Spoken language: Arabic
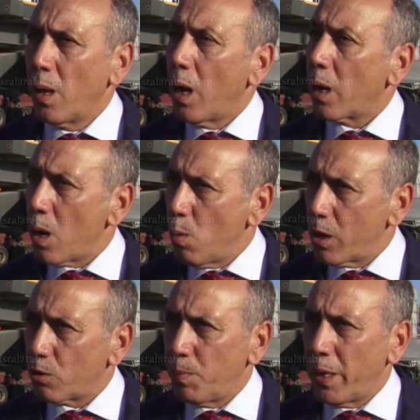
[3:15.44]

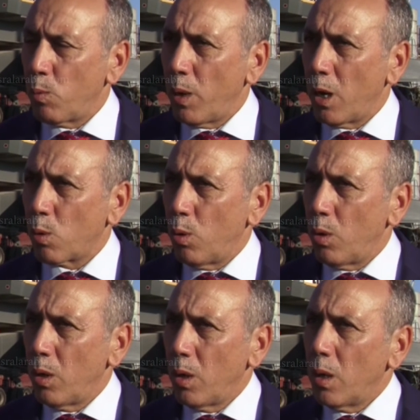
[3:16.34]
القوارص بانواعها الكل
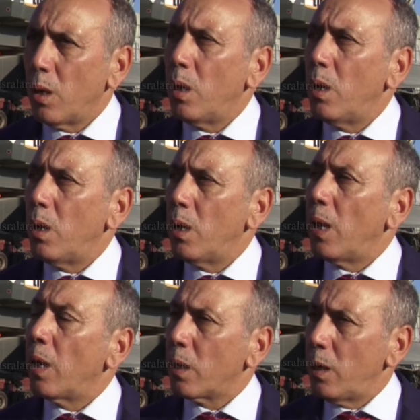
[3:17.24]

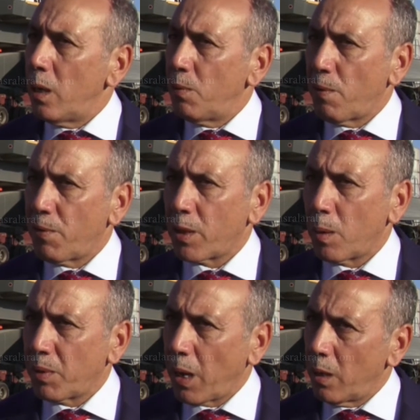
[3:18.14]
الغلال في الفتره
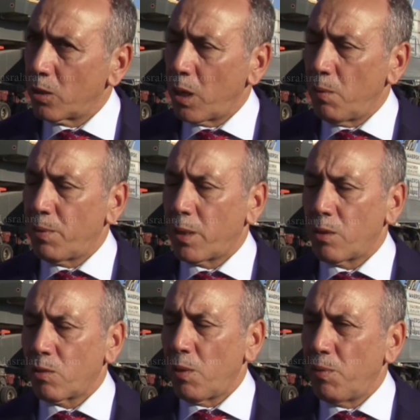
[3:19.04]
نتاعها ان شاء الله في الفتره
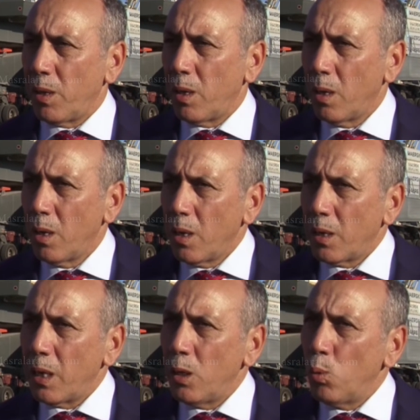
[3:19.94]
الصيفيه
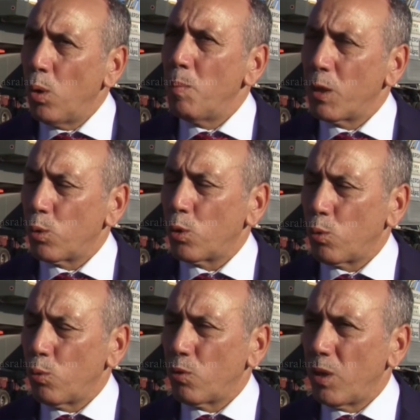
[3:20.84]
يعني هو المنتوج
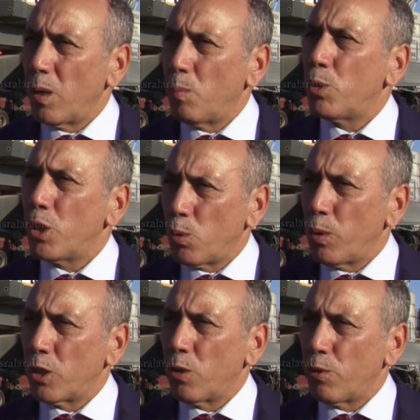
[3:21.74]
التونسي انه باش
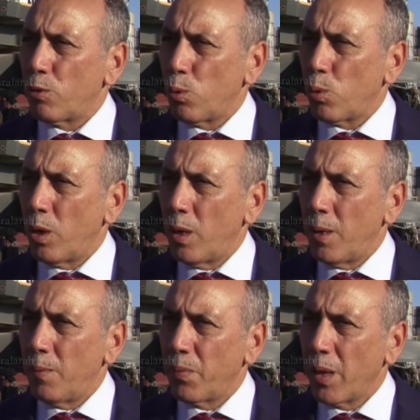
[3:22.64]
يتواجد في السوق
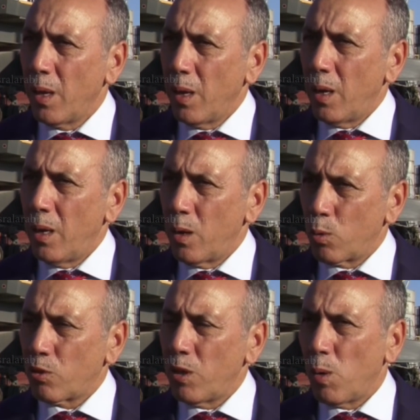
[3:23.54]

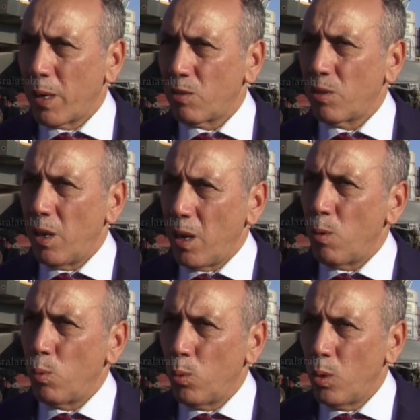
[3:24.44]
الروسيه وخاصه
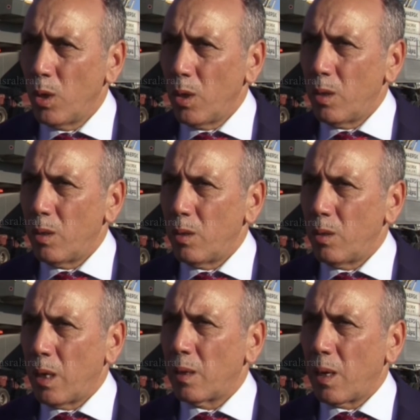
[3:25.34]
انه آه،
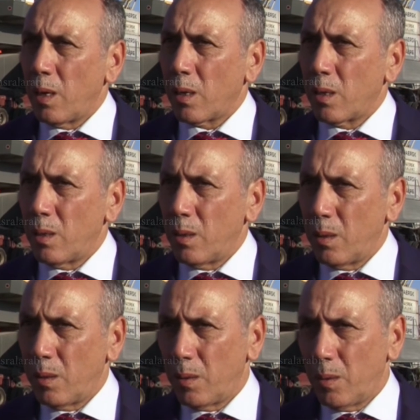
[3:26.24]
عن طريق
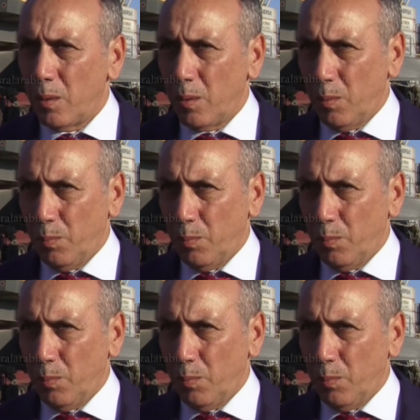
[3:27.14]
آه،